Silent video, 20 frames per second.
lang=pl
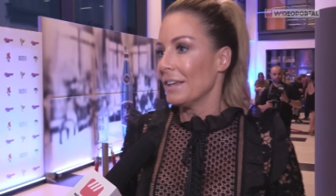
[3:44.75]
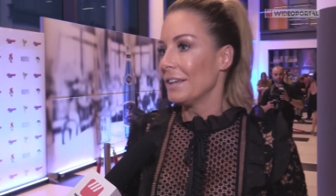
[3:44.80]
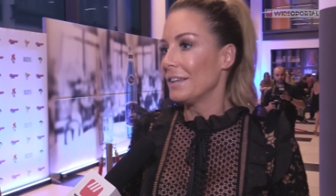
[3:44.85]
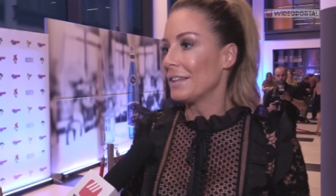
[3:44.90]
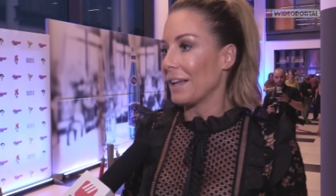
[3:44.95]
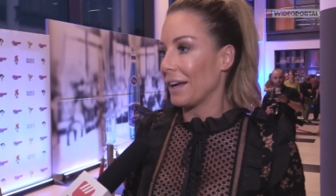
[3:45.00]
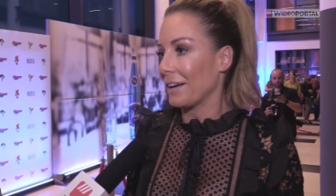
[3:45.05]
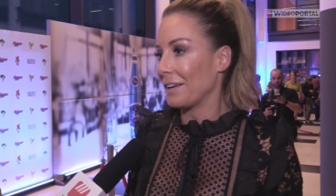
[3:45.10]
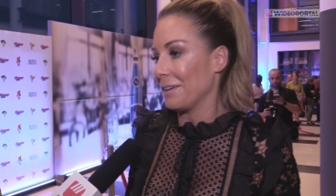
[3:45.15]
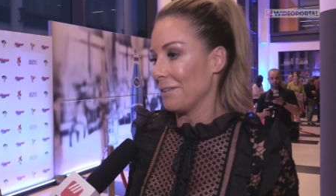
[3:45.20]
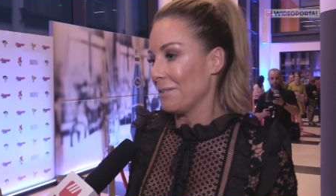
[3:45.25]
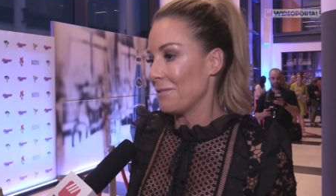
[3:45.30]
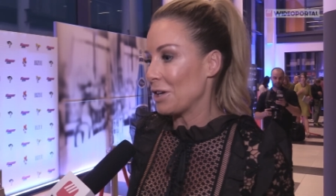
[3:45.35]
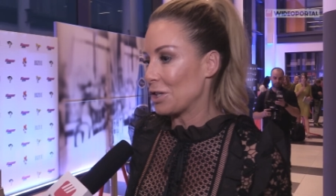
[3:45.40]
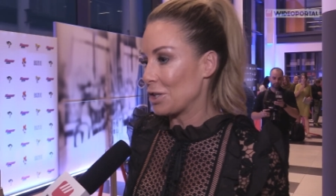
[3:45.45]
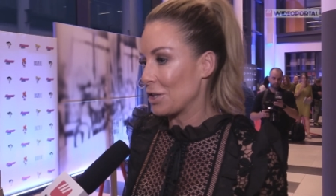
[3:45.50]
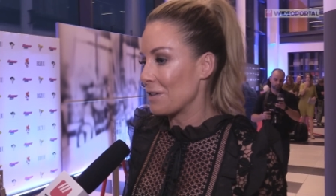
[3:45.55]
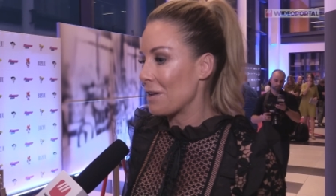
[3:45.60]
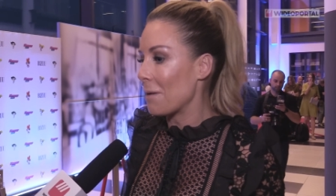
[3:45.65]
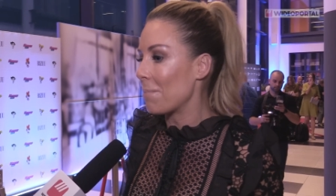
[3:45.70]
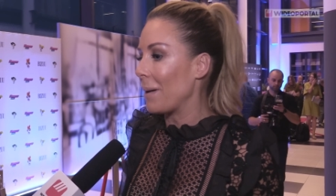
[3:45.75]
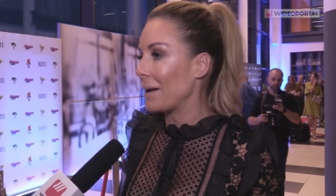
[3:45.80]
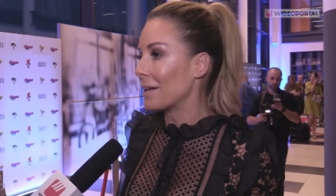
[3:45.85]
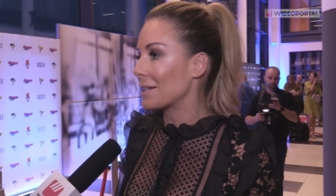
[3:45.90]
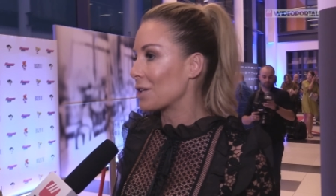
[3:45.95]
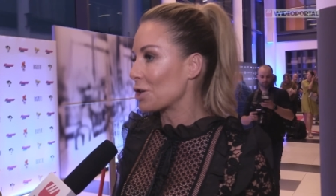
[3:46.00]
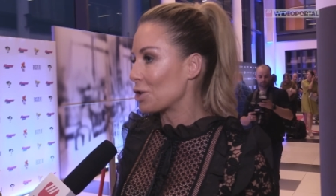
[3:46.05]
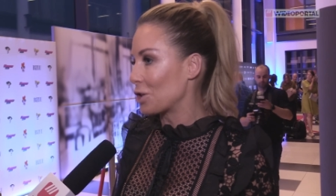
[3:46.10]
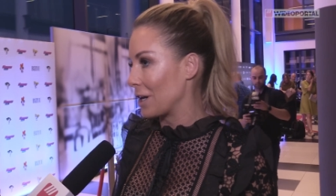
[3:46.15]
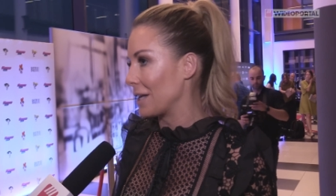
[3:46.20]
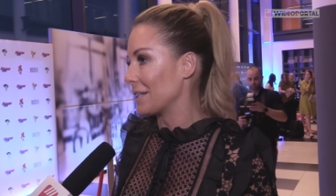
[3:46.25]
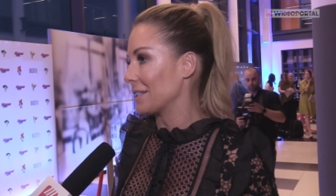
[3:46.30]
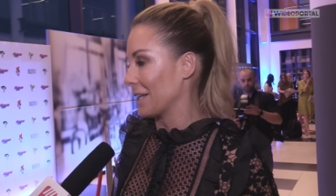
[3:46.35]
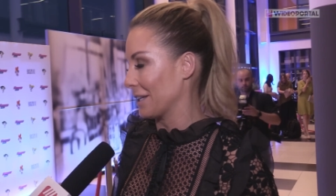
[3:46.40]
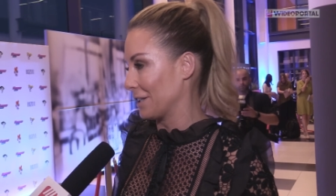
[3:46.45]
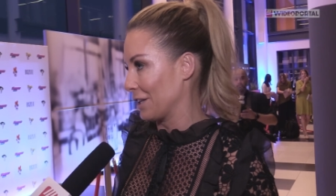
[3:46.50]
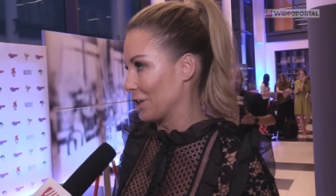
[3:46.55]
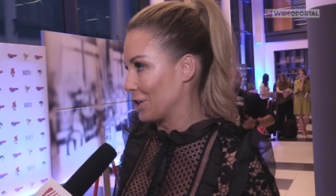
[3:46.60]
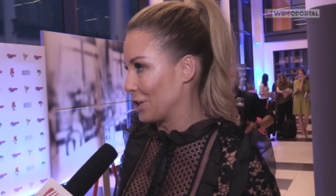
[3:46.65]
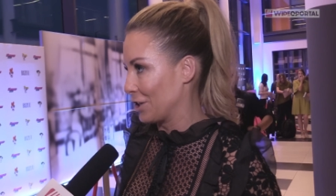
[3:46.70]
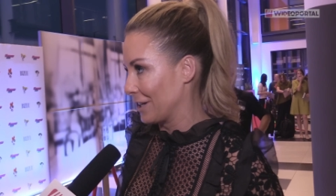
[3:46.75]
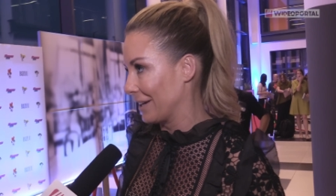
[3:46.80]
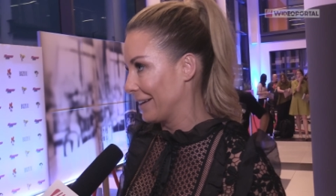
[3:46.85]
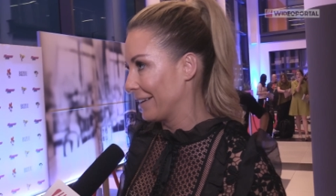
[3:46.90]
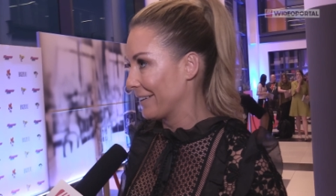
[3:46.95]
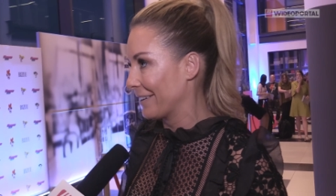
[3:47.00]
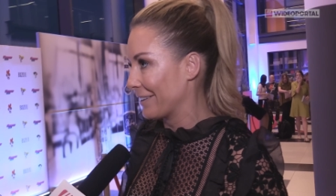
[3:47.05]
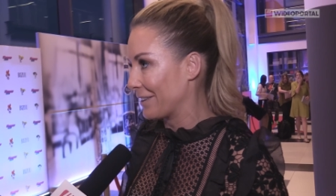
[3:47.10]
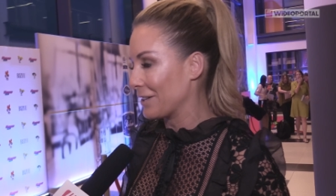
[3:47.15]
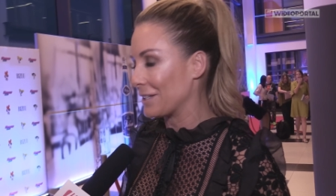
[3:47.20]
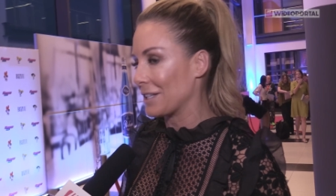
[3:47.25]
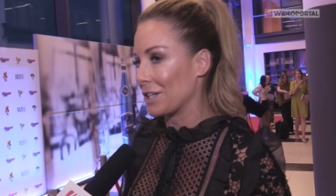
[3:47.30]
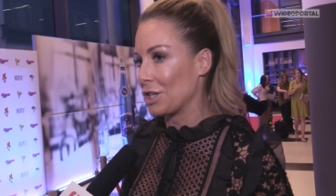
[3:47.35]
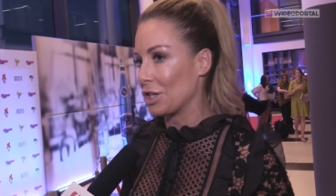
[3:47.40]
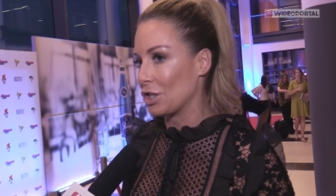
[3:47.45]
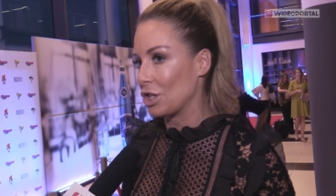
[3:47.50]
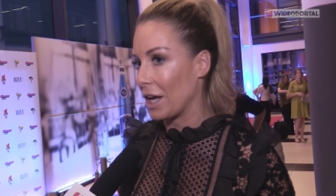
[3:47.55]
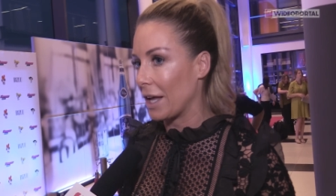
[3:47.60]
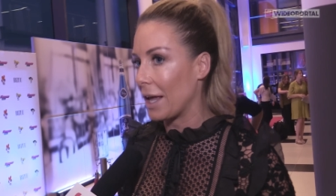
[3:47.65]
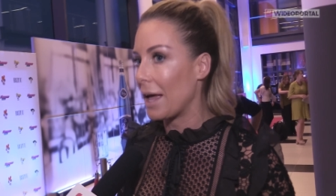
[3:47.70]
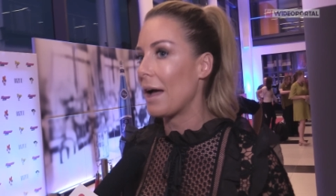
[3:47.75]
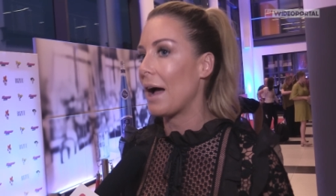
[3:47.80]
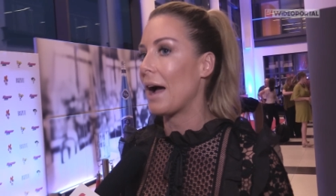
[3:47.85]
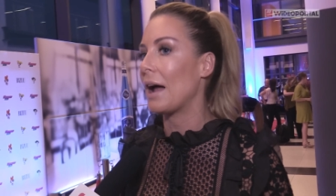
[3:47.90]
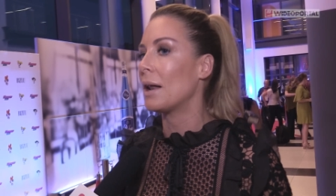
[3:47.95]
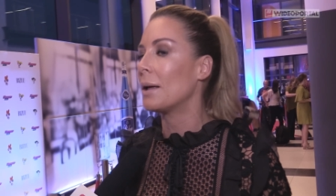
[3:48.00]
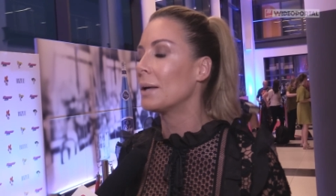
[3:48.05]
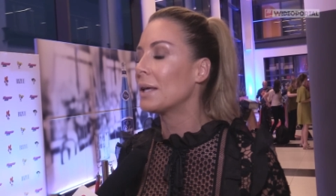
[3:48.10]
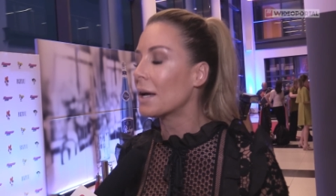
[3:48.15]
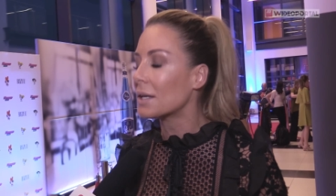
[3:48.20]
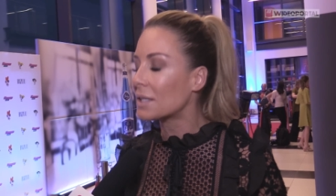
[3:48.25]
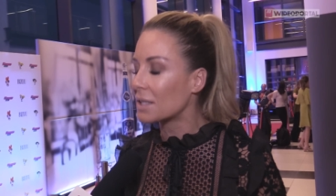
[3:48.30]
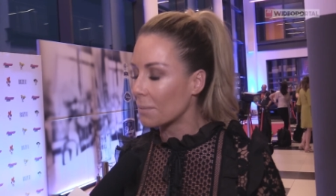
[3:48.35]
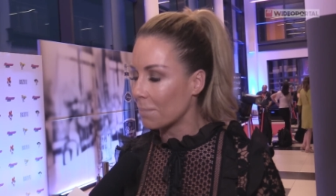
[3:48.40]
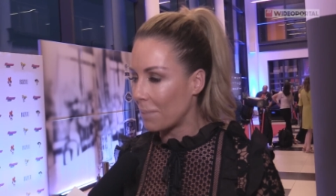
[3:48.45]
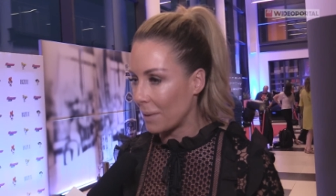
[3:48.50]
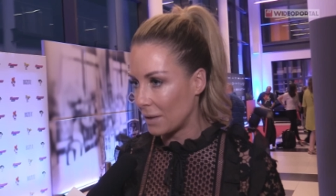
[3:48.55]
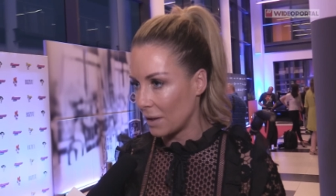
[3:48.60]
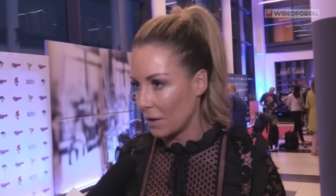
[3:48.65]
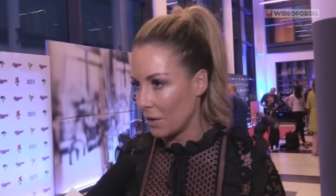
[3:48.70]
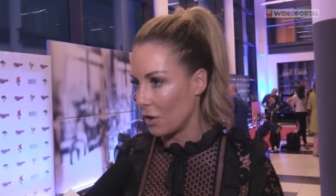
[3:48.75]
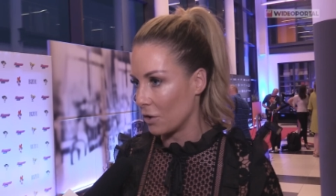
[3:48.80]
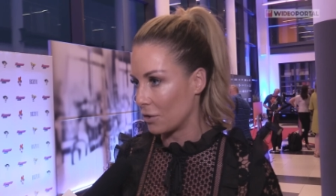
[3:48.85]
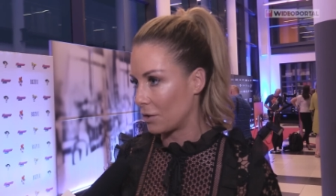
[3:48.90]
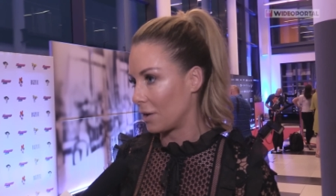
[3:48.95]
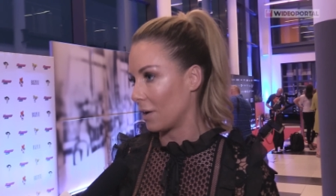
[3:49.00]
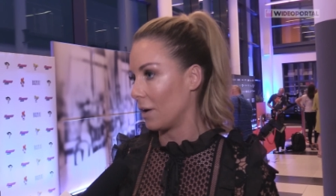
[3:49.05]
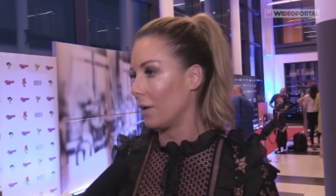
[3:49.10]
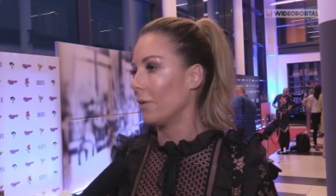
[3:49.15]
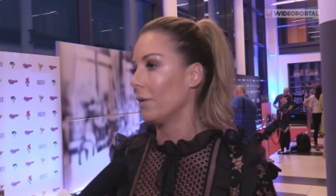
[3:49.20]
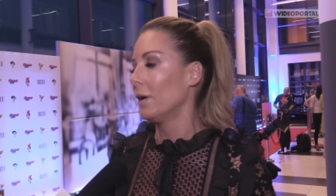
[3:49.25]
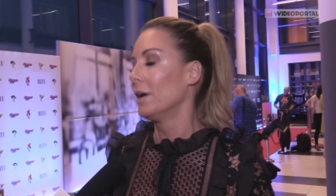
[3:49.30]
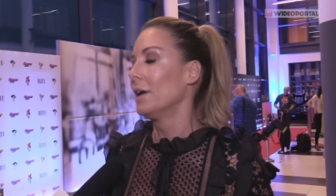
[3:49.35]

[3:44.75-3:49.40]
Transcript: I tak, wiesz, nie bardzo śledzę też e, to, co się dzieje, ale ja jestem patriotką